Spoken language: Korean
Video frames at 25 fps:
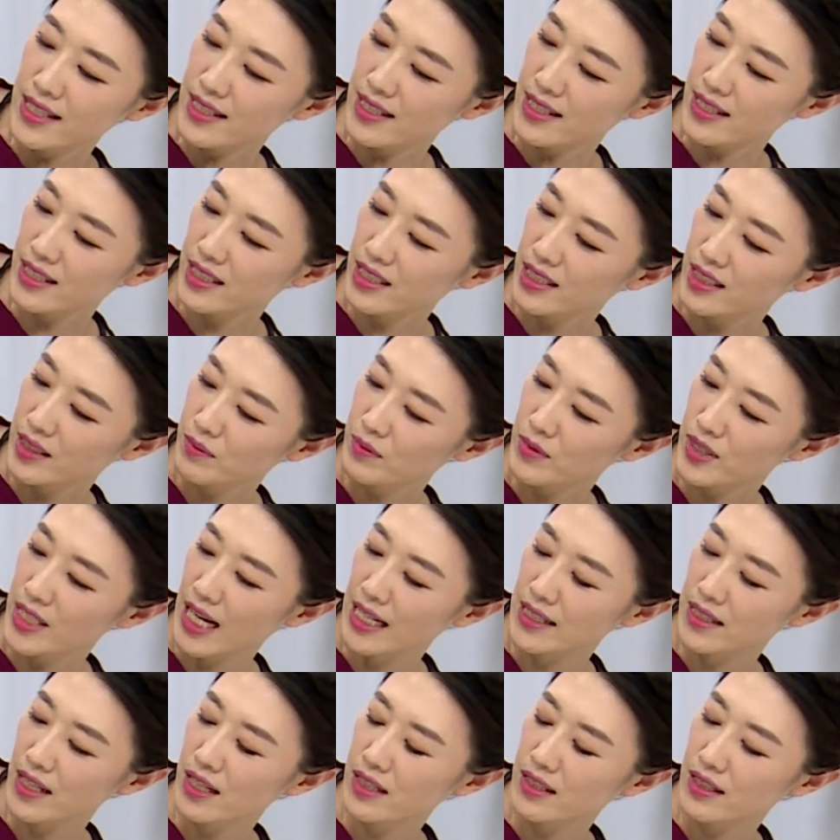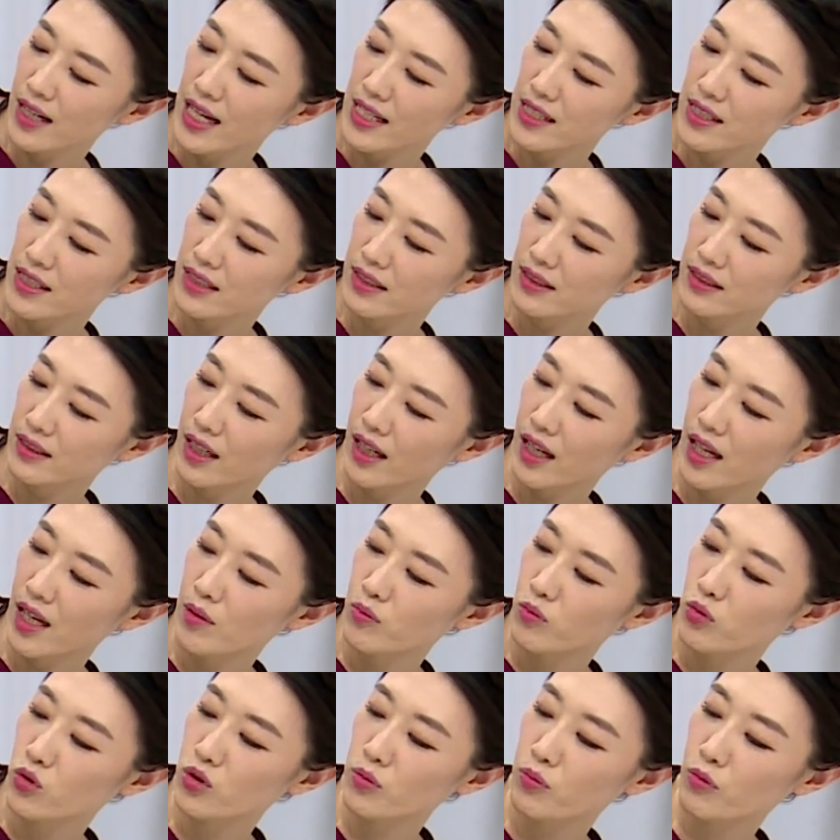지금 자세를 하실
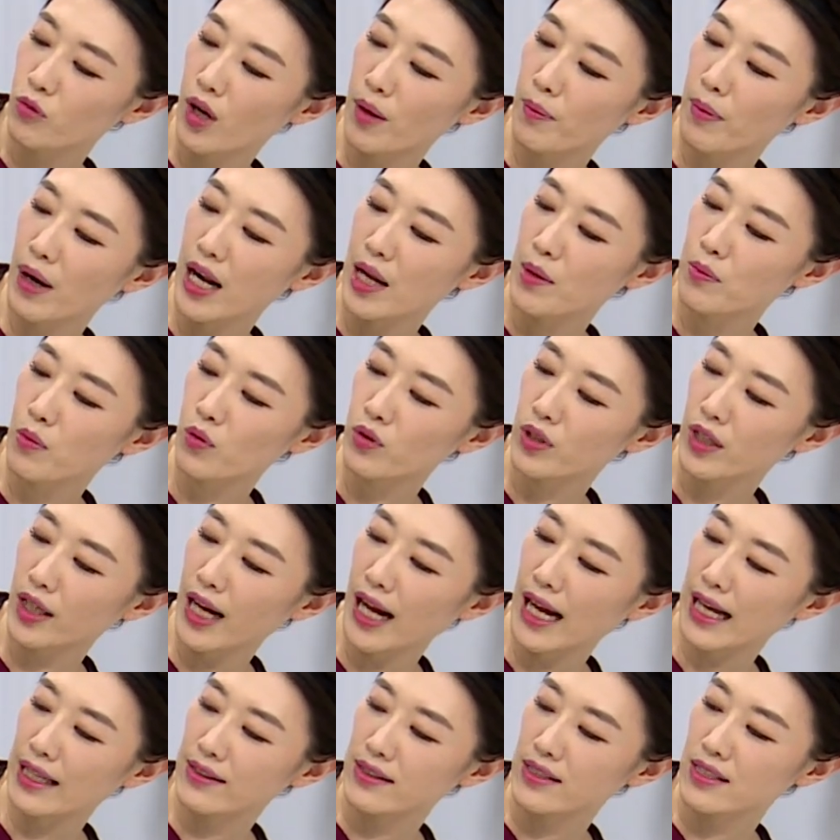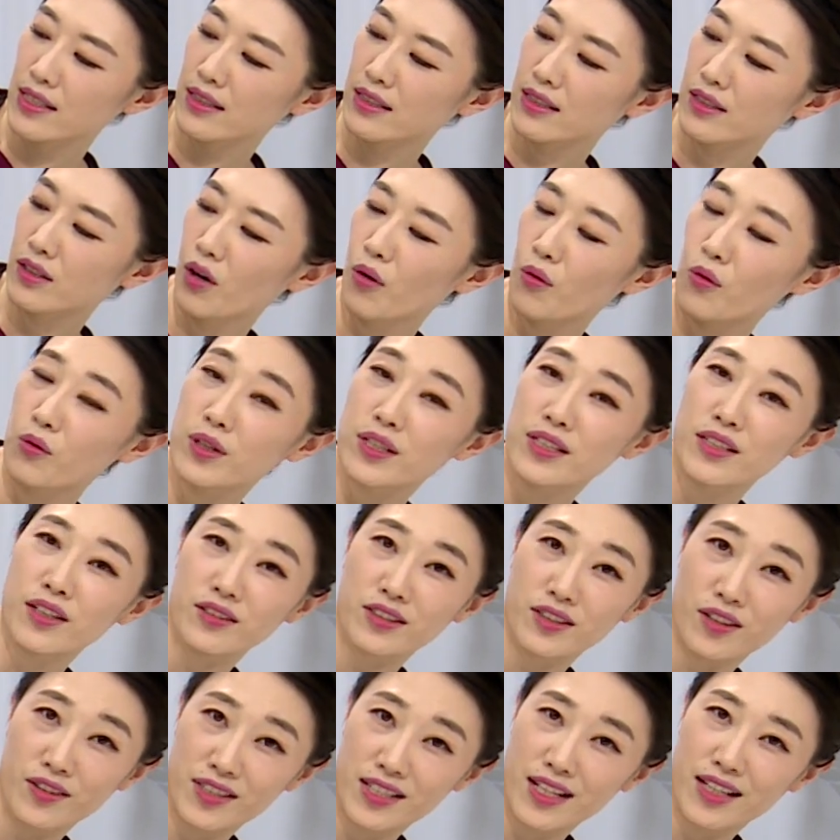때 무릎과 발목을 같이 들어
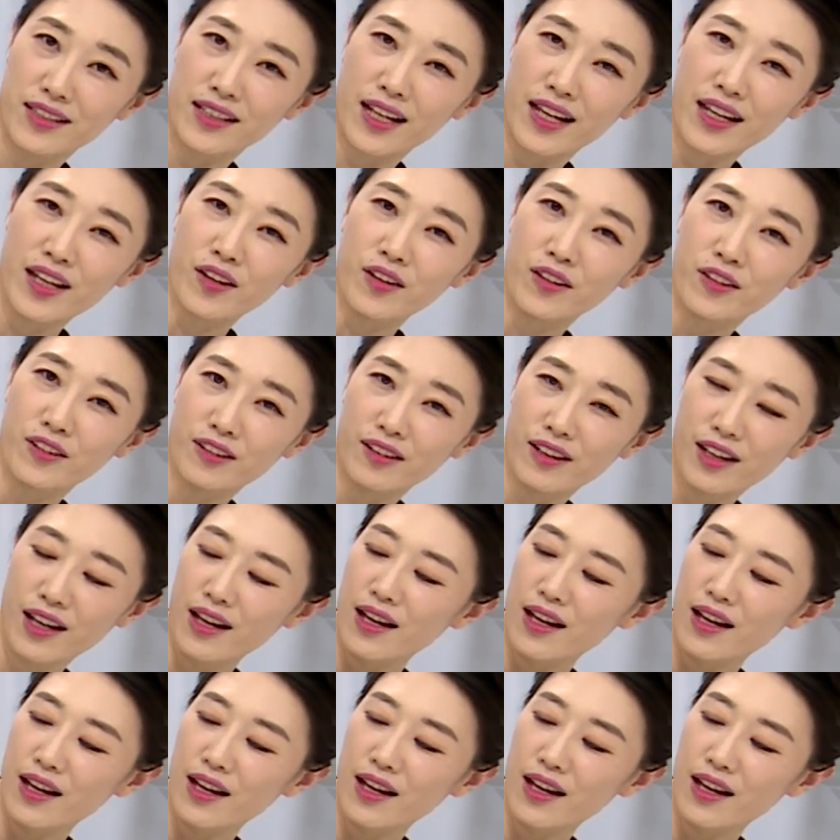올리셨었잖아요.